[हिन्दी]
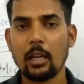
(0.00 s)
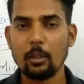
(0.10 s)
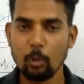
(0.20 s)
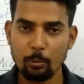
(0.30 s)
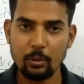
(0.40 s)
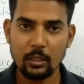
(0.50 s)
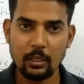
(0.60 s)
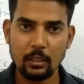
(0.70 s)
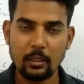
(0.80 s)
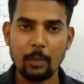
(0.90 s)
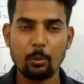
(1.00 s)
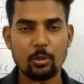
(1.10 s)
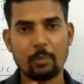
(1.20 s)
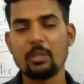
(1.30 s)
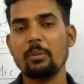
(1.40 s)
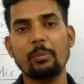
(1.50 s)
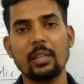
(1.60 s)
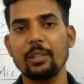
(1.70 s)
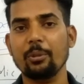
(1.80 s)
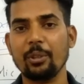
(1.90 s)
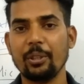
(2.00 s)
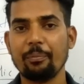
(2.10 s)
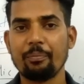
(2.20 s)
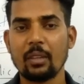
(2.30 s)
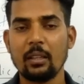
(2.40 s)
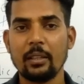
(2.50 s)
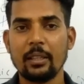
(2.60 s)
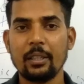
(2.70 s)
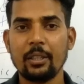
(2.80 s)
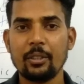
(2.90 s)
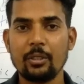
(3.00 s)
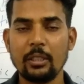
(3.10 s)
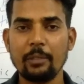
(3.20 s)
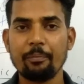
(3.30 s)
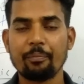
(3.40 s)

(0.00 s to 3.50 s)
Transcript: आई होप आपको समझ में भी आई होगी चलिए